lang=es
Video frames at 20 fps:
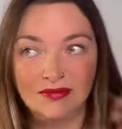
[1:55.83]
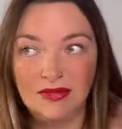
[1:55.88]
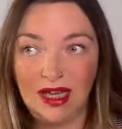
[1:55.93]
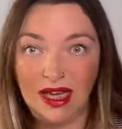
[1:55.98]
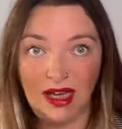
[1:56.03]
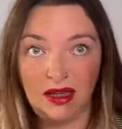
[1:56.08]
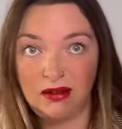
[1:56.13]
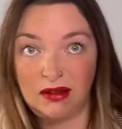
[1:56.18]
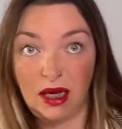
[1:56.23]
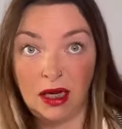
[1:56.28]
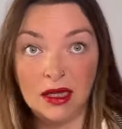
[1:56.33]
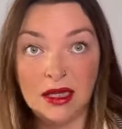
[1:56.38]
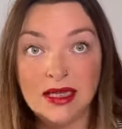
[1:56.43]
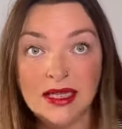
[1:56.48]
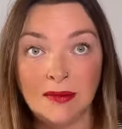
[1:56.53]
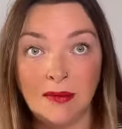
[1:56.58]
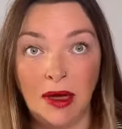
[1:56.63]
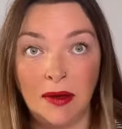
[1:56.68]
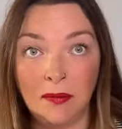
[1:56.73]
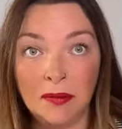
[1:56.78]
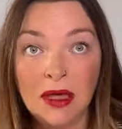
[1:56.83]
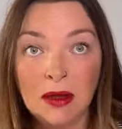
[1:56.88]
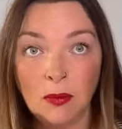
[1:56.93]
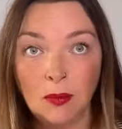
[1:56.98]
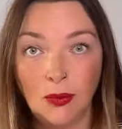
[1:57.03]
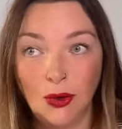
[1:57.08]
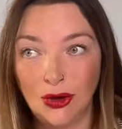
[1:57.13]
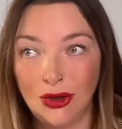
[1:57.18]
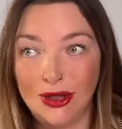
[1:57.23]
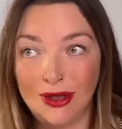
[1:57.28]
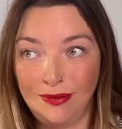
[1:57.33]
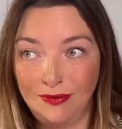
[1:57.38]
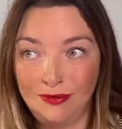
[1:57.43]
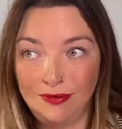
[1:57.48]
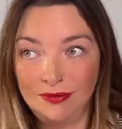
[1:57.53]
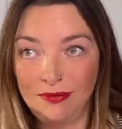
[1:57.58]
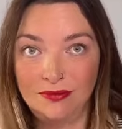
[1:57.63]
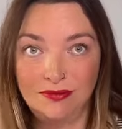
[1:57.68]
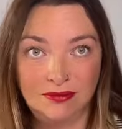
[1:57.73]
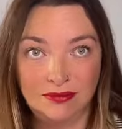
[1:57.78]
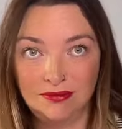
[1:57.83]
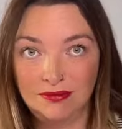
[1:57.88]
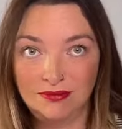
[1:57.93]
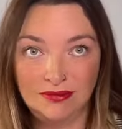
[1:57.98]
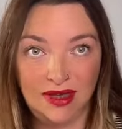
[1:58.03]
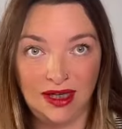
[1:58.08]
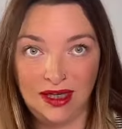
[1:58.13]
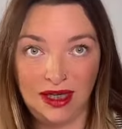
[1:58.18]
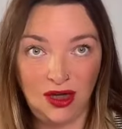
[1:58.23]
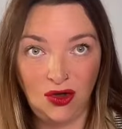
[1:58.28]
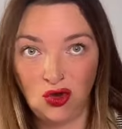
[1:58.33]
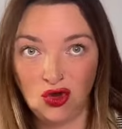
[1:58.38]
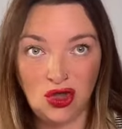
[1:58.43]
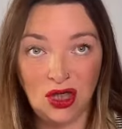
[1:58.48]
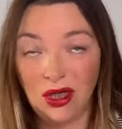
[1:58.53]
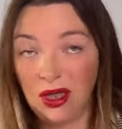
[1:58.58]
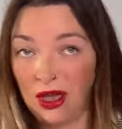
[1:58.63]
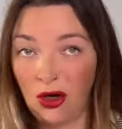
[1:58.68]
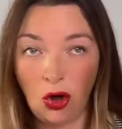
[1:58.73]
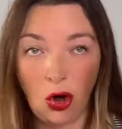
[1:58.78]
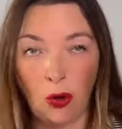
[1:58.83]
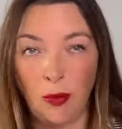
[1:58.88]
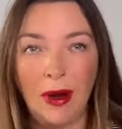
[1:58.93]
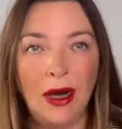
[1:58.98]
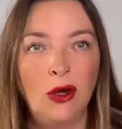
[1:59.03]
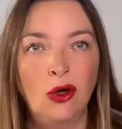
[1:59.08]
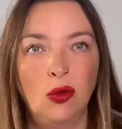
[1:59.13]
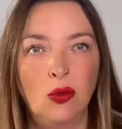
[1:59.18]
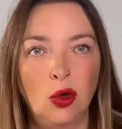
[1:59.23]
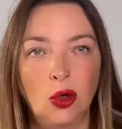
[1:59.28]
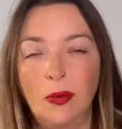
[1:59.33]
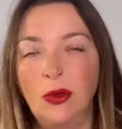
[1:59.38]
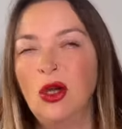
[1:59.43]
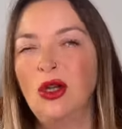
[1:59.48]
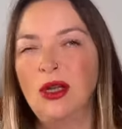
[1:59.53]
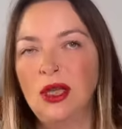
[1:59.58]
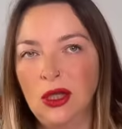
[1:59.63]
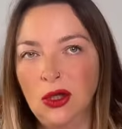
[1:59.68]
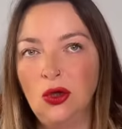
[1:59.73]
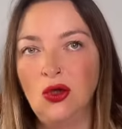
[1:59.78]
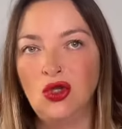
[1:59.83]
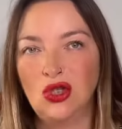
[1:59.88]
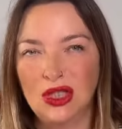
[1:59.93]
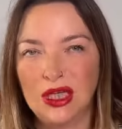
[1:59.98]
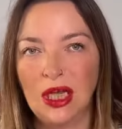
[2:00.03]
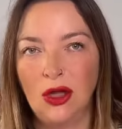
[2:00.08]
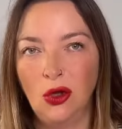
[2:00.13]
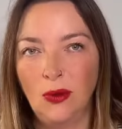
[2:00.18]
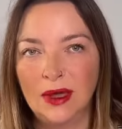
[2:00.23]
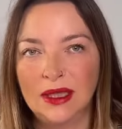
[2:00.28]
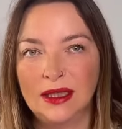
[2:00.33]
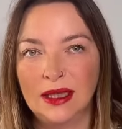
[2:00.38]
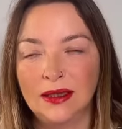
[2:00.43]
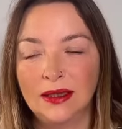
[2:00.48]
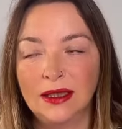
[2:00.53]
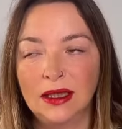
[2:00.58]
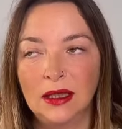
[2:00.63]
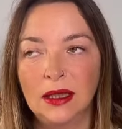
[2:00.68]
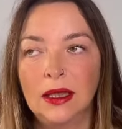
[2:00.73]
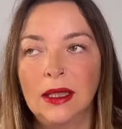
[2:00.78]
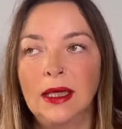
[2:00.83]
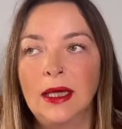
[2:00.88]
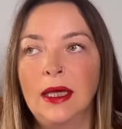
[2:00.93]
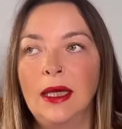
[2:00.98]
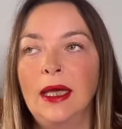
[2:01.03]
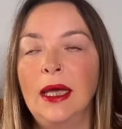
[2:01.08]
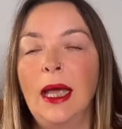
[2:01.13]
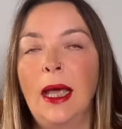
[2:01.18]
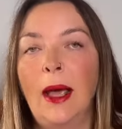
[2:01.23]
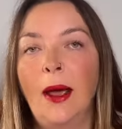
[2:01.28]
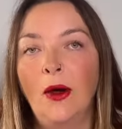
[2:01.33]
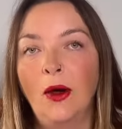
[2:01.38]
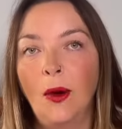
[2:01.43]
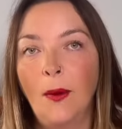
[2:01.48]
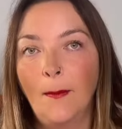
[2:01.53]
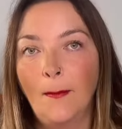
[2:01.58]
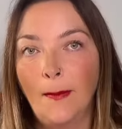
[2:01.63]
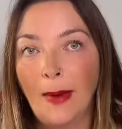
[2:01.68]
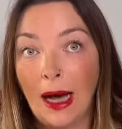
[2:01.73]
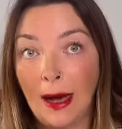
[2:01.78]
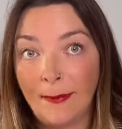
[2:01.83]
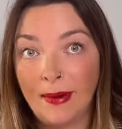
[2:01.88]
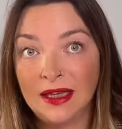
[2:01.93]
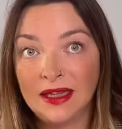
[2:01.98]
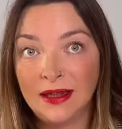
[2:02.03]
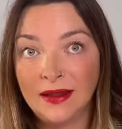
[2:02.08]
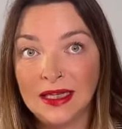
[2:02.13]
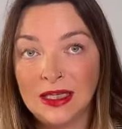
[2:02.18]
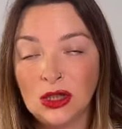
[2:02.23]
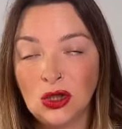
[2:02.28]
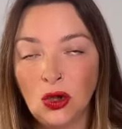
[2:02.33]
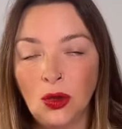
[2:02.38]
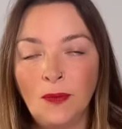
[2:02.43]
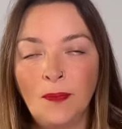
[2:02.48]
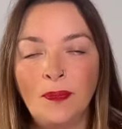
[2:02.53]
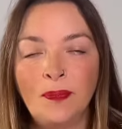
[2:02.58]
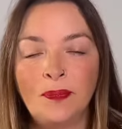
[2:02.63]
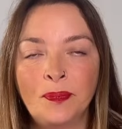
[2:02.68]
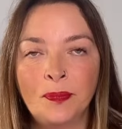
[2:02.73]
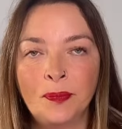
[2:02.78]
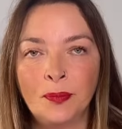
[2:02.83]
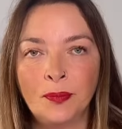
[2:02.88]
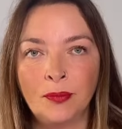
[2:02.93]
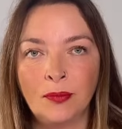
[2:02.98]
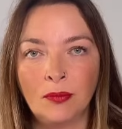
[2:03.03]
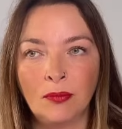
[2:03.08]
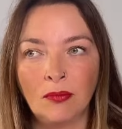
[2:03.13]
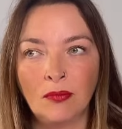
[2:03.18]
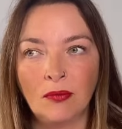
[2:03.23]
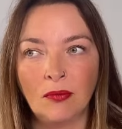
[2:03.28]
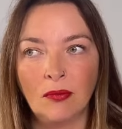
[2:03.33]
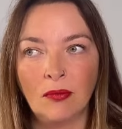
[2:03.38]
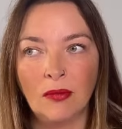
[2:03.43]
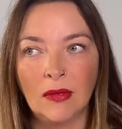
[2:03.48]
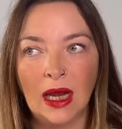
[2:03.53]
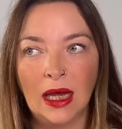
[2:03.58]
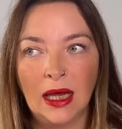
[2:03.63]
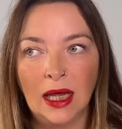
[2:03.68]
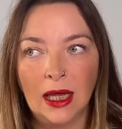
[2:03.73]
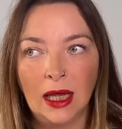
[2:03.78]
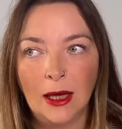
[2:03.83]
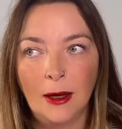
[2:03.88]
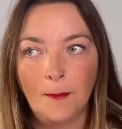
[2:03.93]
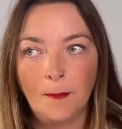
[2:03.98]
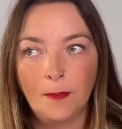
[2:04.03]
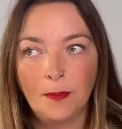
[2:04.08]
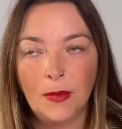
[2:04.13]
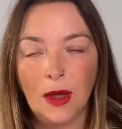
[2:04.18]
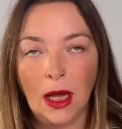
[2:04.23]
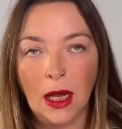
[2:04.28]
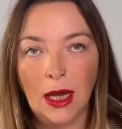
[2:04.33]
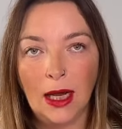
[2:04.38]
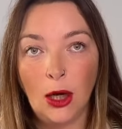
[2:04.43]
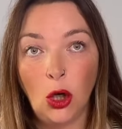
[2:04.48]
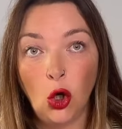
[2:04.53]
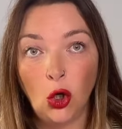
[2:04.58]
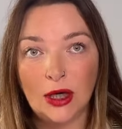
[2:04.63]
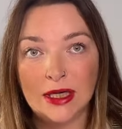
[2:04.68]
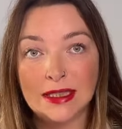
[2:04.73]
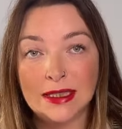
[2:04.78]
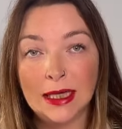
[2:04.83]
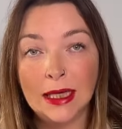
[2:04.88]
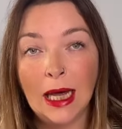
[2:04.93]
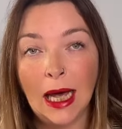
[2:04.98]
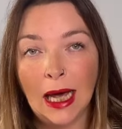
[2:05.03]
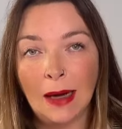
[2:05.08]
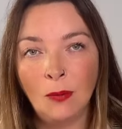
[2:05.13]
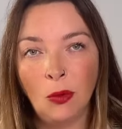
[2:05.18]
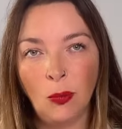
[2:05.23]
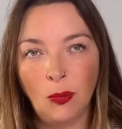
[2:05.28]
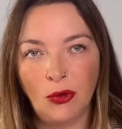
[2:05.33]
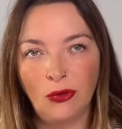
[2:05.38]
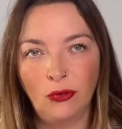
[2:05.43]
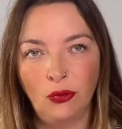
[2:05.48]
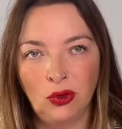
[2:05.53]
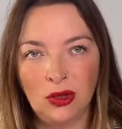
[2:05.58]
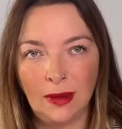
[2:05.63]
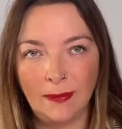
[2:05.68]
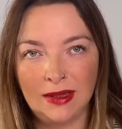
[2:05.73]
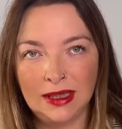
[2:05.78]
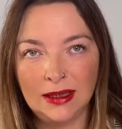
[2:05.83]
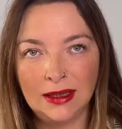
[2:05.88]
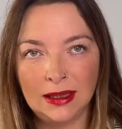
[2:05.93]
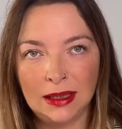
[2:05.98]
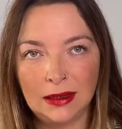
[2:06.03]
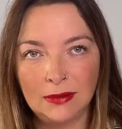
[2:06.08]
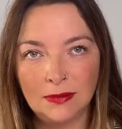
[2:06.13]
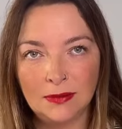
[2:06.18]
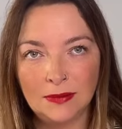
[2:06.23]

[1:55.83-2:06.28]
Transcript: extrañísima en mí, porque es que no sé, de normal no voy, pero este año sí he ido bastante. Aparte de eso, mm, lo que sí amo profundamente